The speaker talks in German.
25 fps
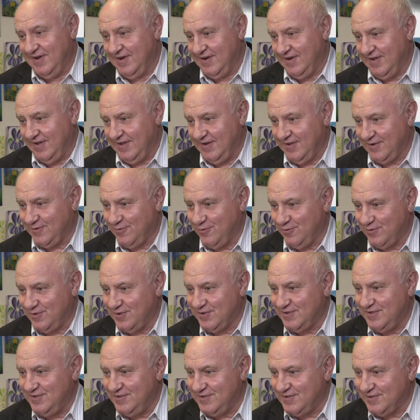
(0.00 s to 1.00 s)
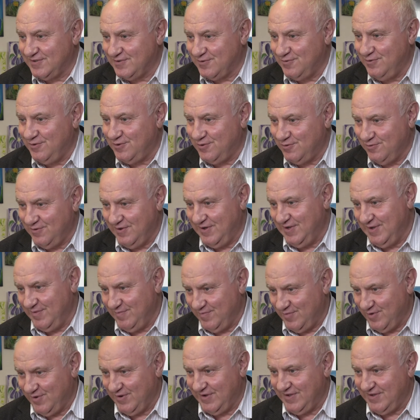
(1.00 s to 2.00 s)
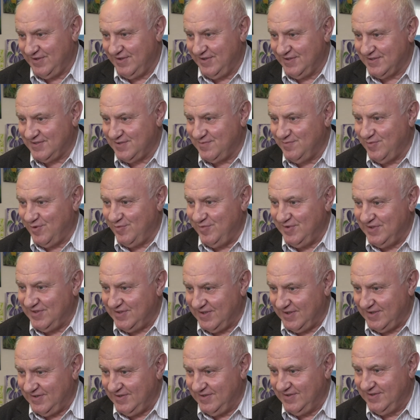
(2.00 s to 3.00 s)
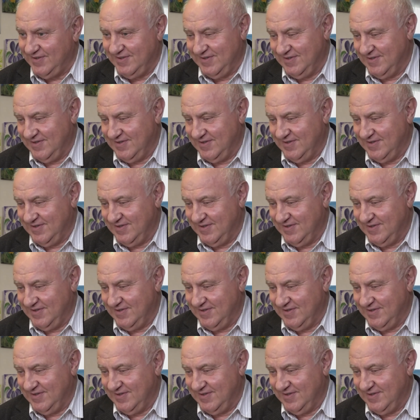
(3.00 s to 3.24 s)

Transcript: Leider Gottes ist das Kulturleben Zusammenleben heute halt jetzt momentan